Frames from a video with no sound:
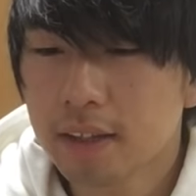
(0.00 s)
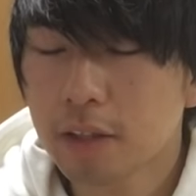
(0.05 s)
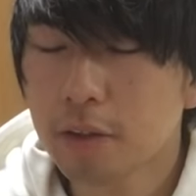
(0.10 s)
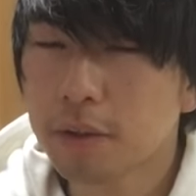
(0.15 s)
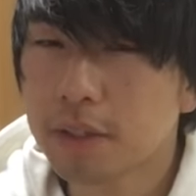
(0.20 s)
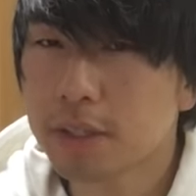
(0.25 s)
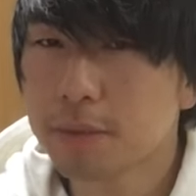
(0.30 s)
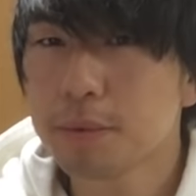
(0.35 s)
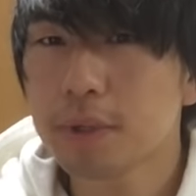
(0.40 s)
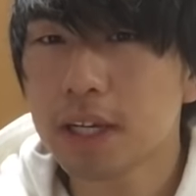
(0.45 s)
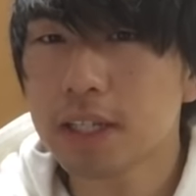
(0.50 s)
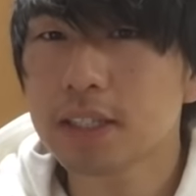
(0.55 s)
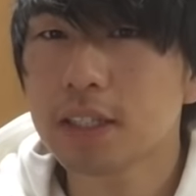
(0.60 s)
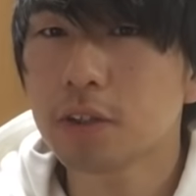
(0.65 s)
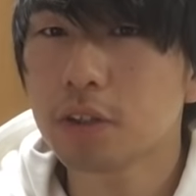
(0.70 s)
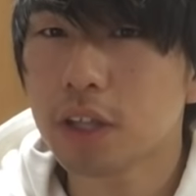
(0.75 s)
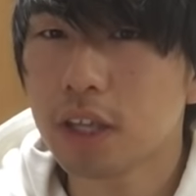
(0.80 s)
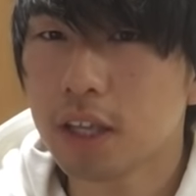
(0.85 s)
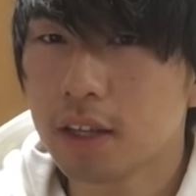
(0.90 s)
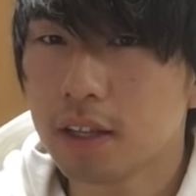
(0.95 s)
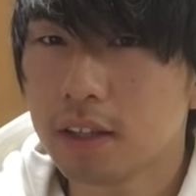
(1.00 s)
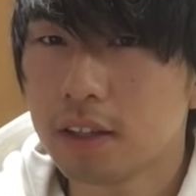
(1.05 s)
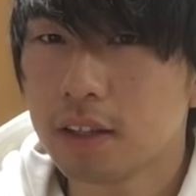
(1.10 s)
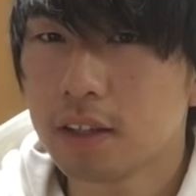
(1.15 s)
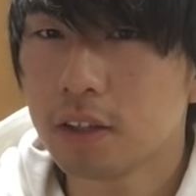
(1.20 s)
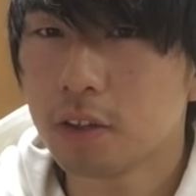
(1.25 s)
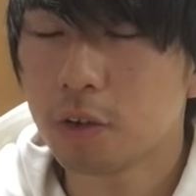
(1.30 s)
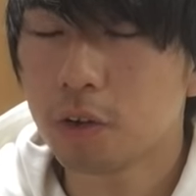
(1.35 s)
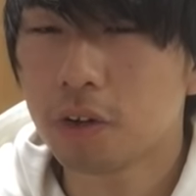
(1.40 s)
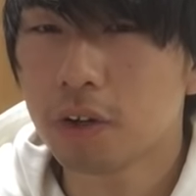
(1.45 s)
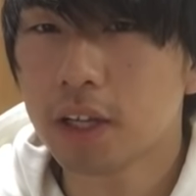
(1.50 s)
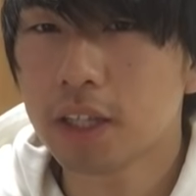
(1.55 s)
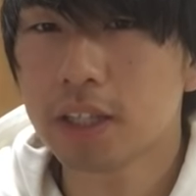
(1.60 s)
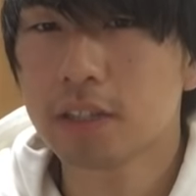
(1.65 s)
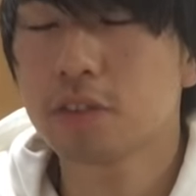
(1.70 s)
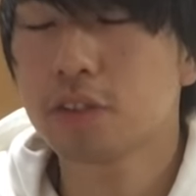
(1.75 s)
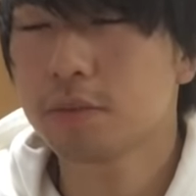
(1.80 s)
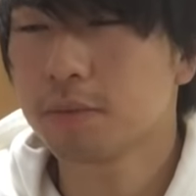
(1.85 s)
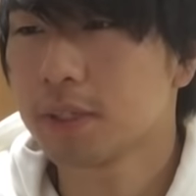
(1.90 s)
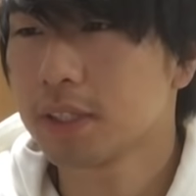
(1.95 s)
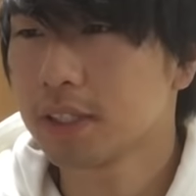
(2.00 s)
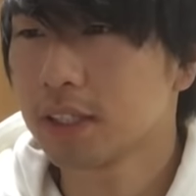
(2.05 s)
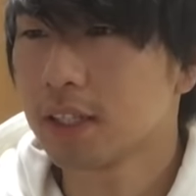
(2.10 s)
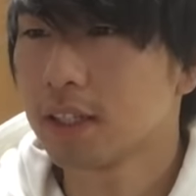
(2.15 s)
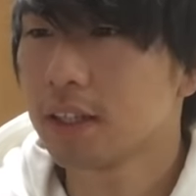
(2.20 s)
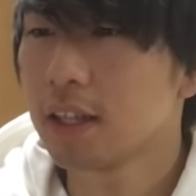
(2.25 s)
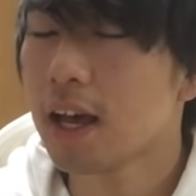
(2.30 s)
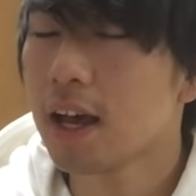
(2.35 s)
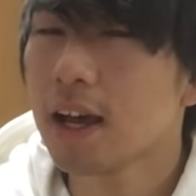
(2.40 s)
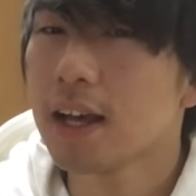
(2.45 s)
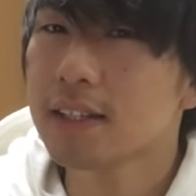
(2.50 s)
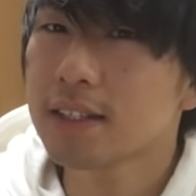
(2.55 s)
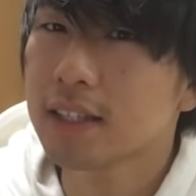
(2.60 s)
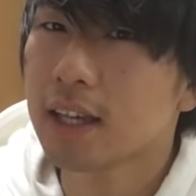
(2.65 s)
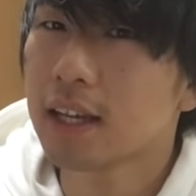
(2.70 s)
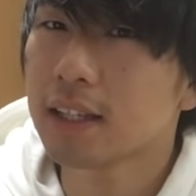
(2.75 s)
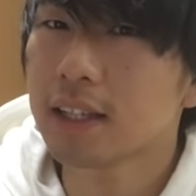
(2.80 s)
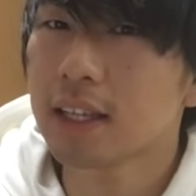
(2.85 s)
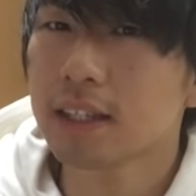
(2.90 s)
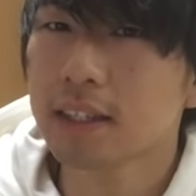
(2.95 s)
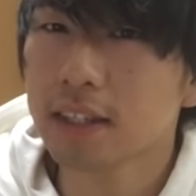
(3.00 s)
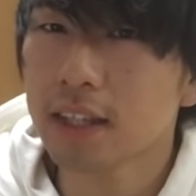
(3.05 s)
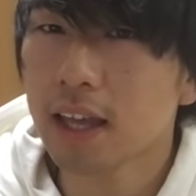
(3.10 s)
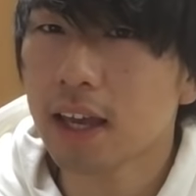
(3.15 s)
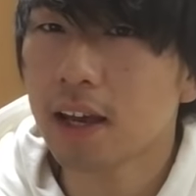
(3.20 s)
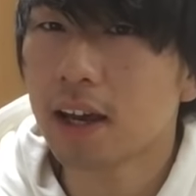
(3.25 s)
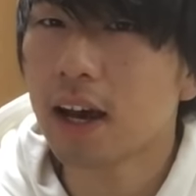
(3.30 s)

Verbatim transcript: 例えば自分がした時の話をしますね何発か当たって